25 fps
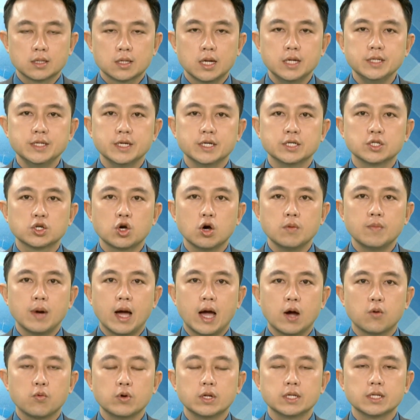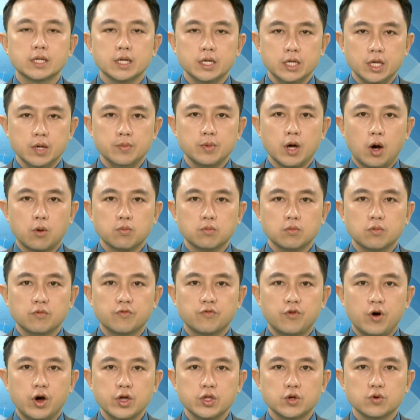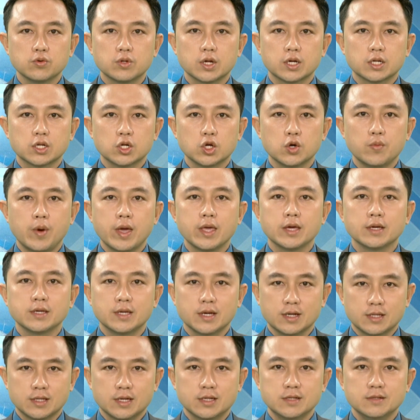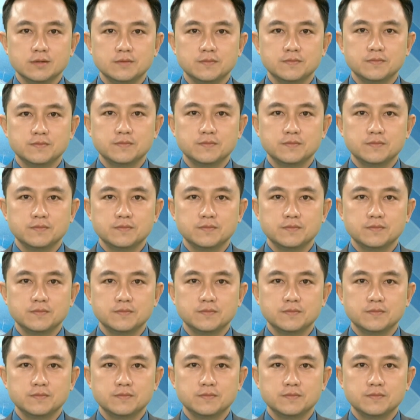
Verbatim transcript: Đến dự có bà huỳnh Thị Diễm Ngọc, Phó Chủ tịch Ủy ban nhân dân tỉnh.